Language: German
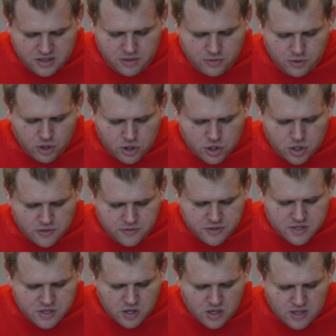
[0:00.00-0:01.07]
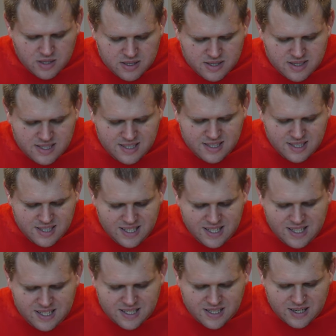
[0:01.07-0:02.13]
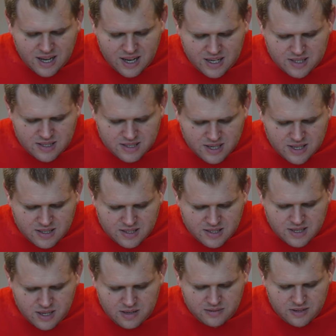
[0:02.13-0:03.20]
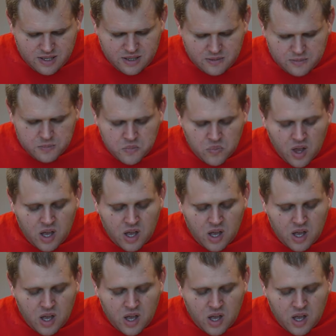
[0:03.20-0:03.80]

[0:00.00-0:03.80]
Die Wirkstoffe sollten Sie nicht gleichzeitig anwenden